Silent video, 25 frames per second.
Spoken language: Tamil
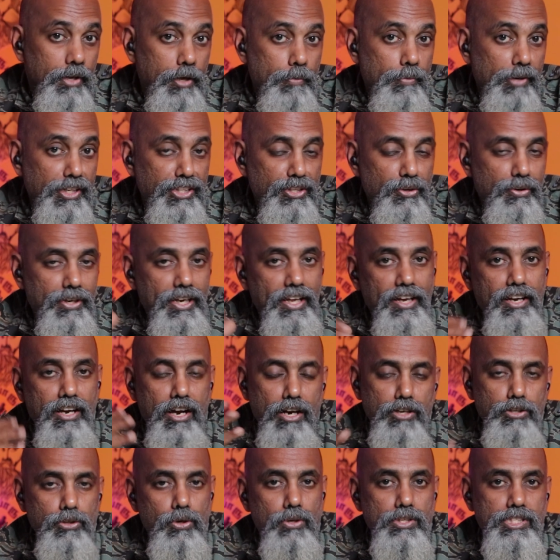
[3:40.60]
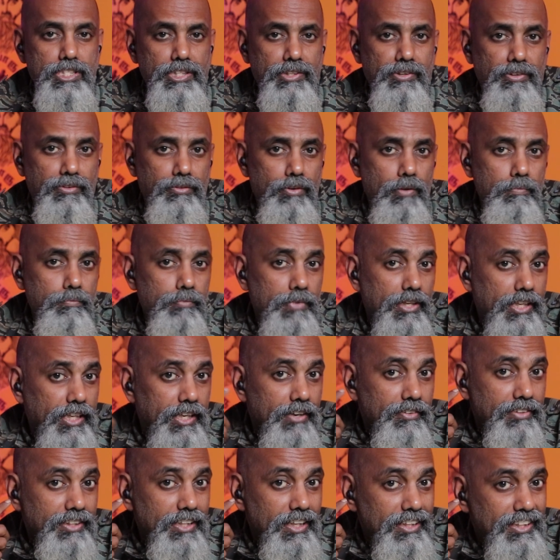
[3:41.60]
இப்போ இதோட கண்ட்ரோல்ஸுக்கு வருவோம்
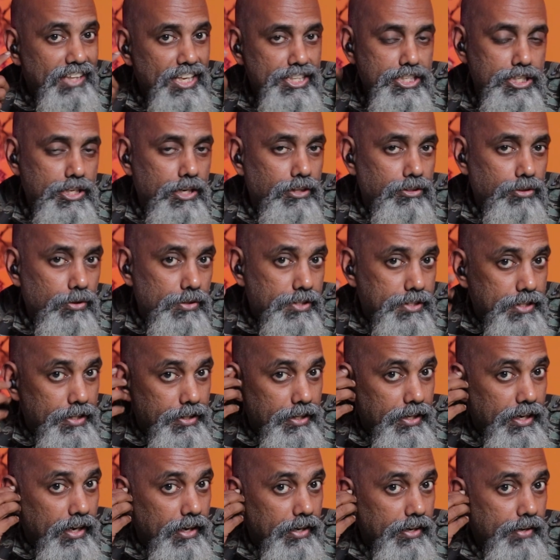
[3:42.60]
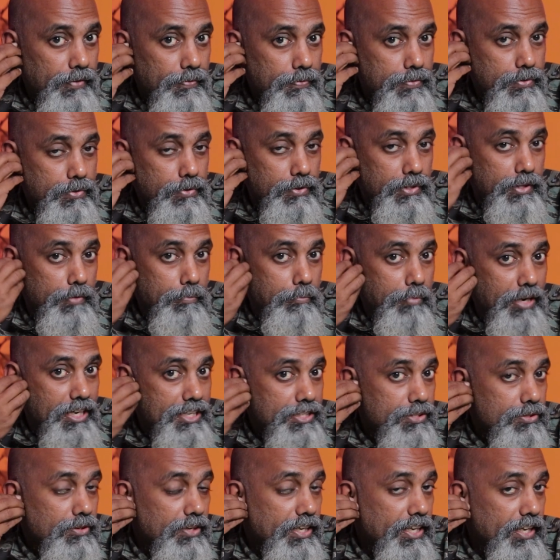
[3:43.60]
இங்கே வந்து டச் கண்ட்ரோல்ஸ் வந்திருக்காங்க ஸோ இந்த
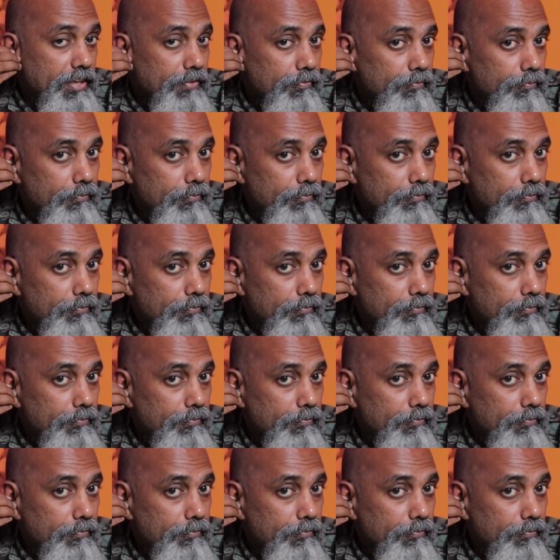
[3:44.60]
பட்ஸோட